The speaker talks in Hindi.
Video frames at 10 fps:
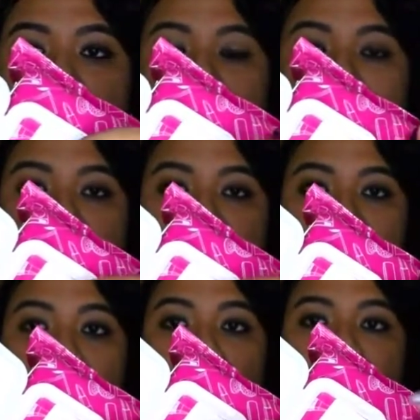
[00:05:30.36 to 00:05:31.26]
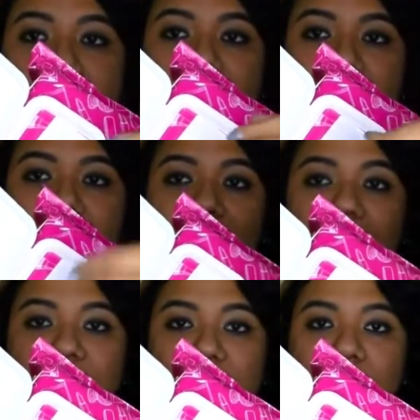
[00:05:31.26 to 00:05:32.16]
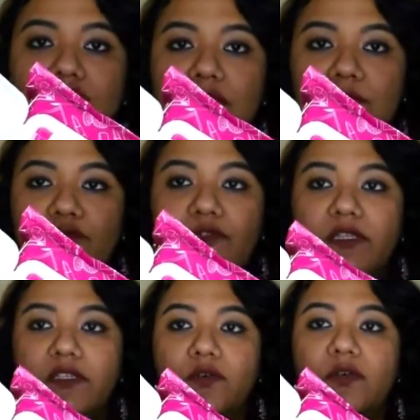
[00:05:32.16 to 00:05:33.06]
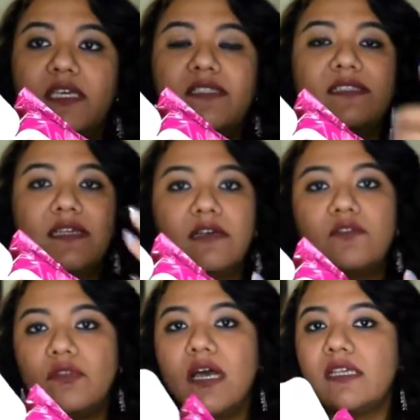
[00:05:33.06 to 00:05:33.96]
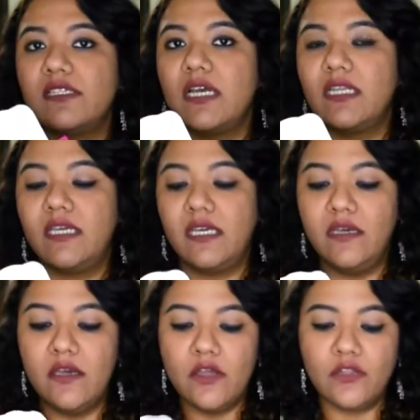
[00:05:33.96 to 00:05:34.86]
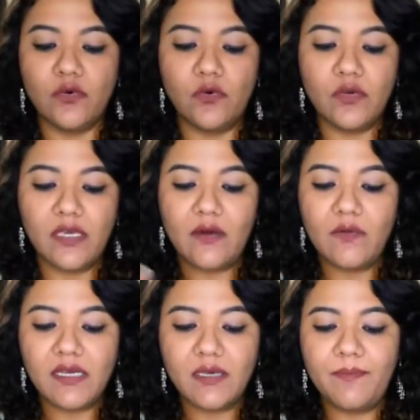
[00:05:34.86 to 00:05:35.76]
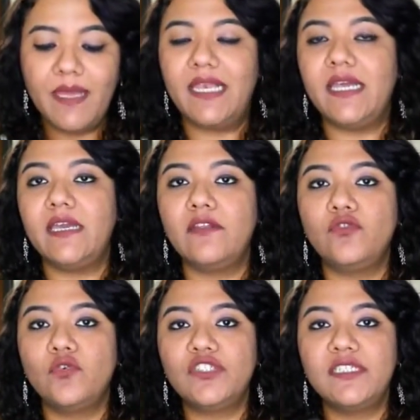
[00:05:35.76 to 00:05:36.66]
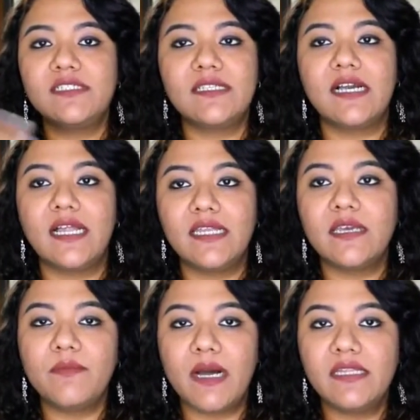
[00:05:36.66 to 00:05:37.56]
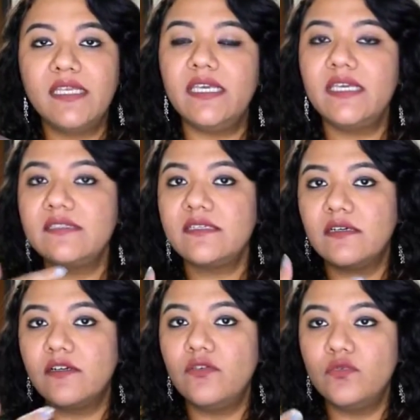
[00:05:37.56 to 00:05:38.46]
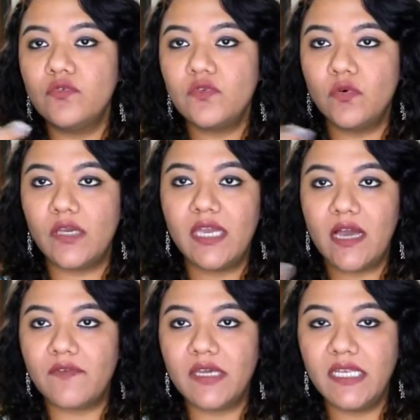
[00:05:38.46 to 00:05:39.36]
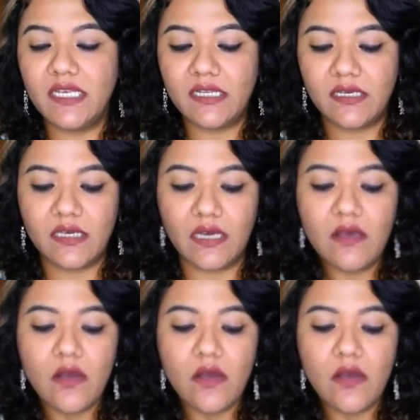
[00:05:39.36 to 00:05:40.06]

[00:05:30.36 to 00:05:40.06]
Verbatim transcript: जिसको ओपन करके आप शीट को रिमूव करते हो ये स्टिकर उतना अच्छा नहीं है तो क्या हुआ कि पहले दो शीट्स निकालने के बाद ही ये स्टिकर लूज़ होके यहाँ वहाँ हिलने लग गया